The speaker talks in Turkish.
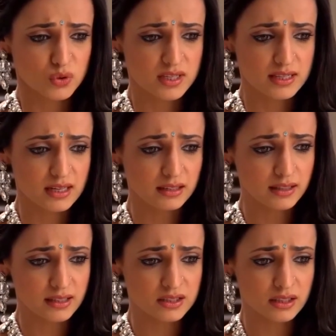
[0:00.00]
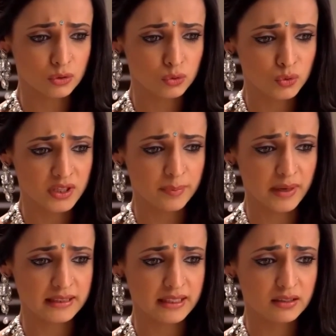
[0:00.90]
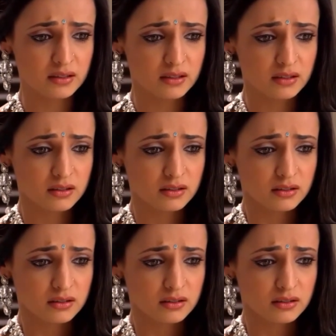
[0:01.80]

Yanına yaklaşmak bile istemiyorum.''